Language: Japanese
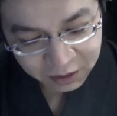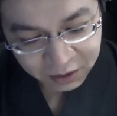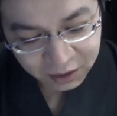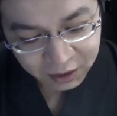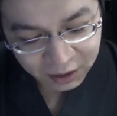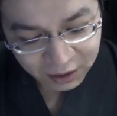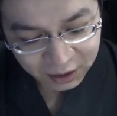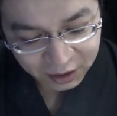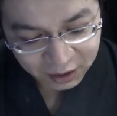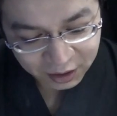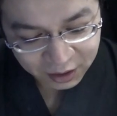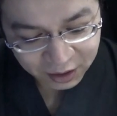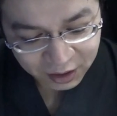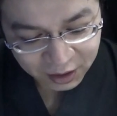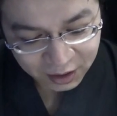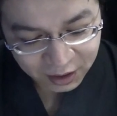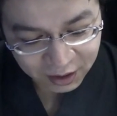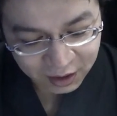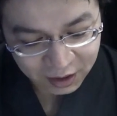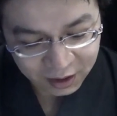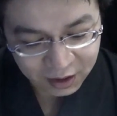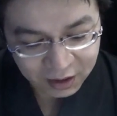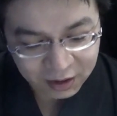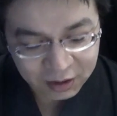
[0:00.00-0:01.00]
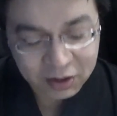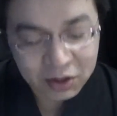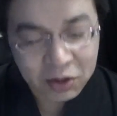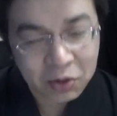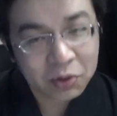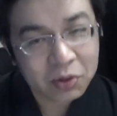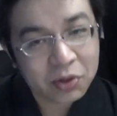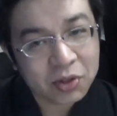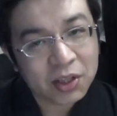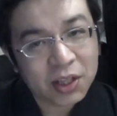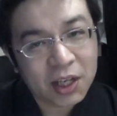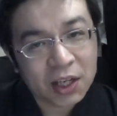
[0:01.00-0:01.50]
えー、
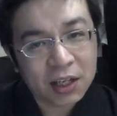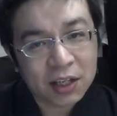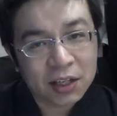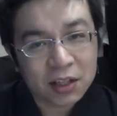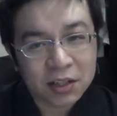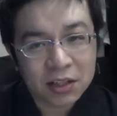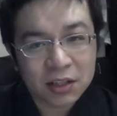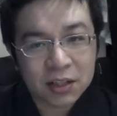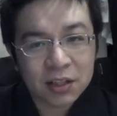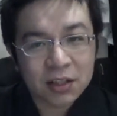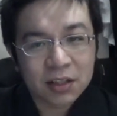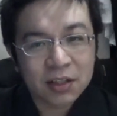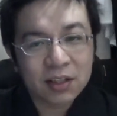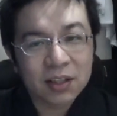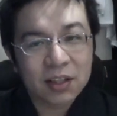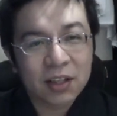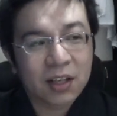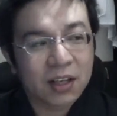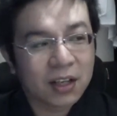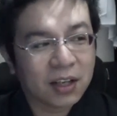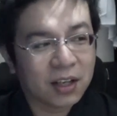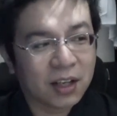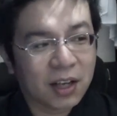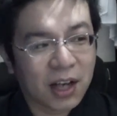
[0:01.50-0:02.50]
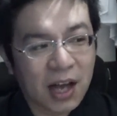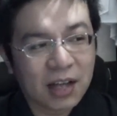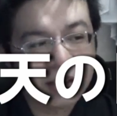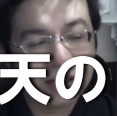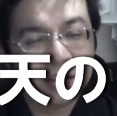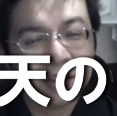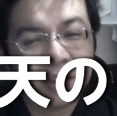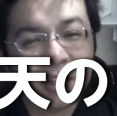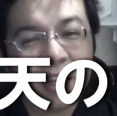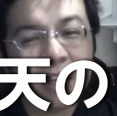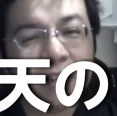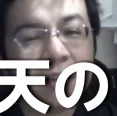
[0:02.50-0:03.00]
一つだけです。
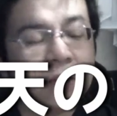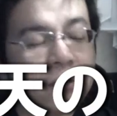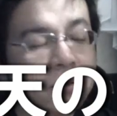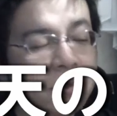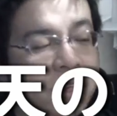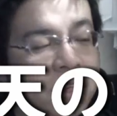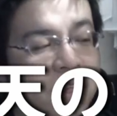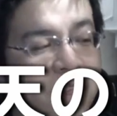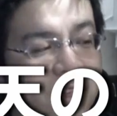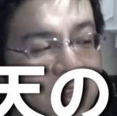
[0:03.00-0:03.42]
寒天の日